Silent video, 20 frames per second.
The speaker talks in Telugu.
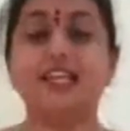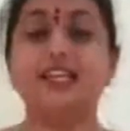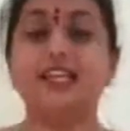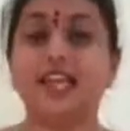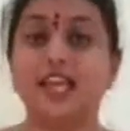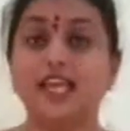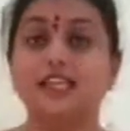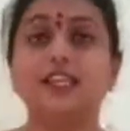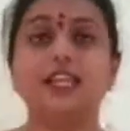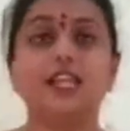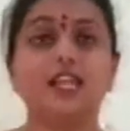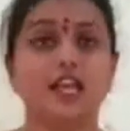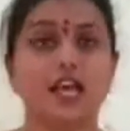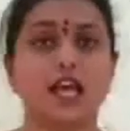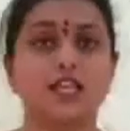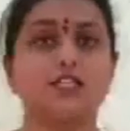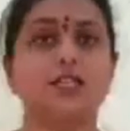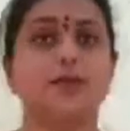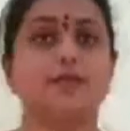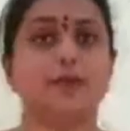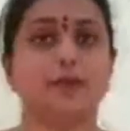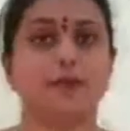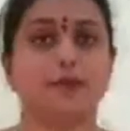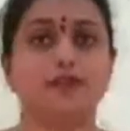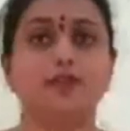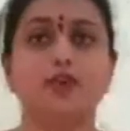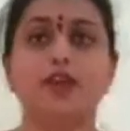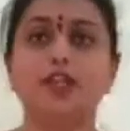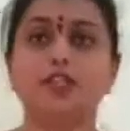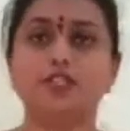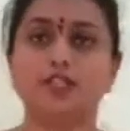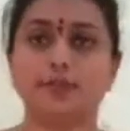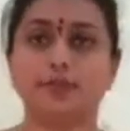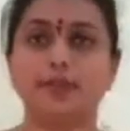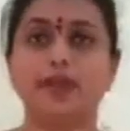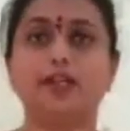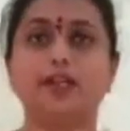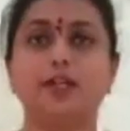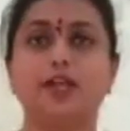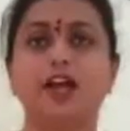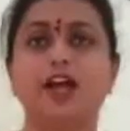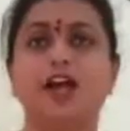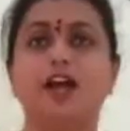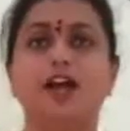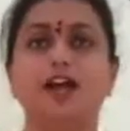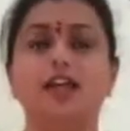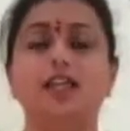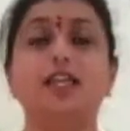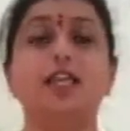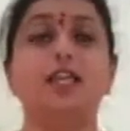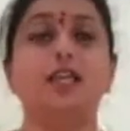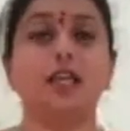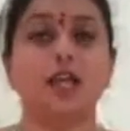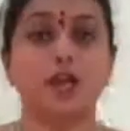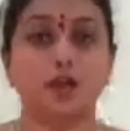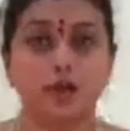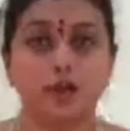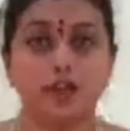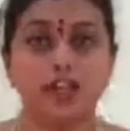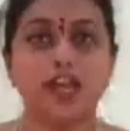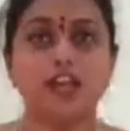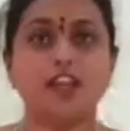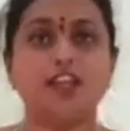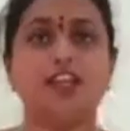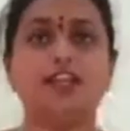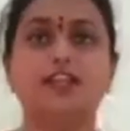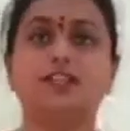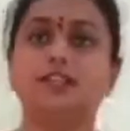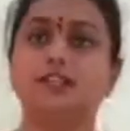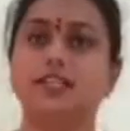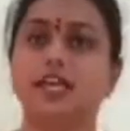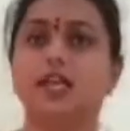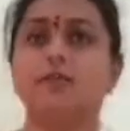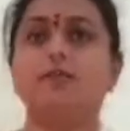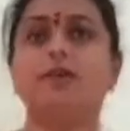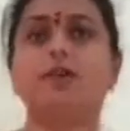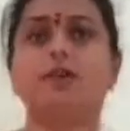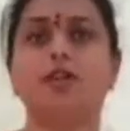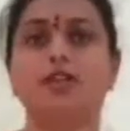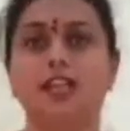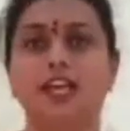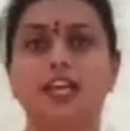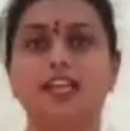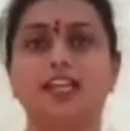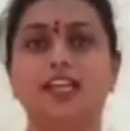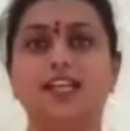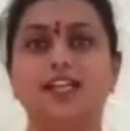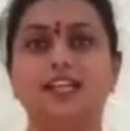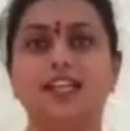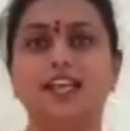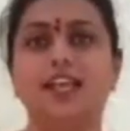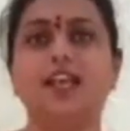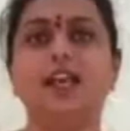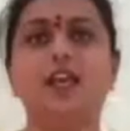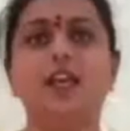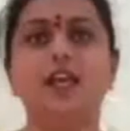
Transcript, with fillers: కేంద్ర రాష్ట్ర ప్రభుత్వాలు చెప్పినట్టుగా ఈ కరోనాని తరిమి కొట్టాలి అంటే